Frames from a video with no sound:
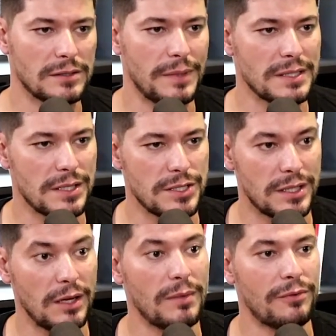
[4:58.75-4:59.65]
mas a gente
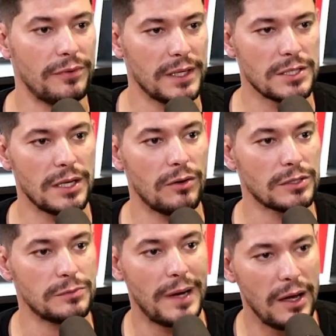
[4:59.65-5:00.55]
tem uma feira de
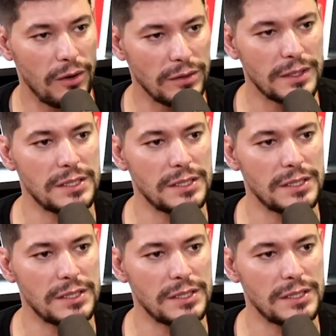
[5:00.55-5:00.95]
negócio maior do que a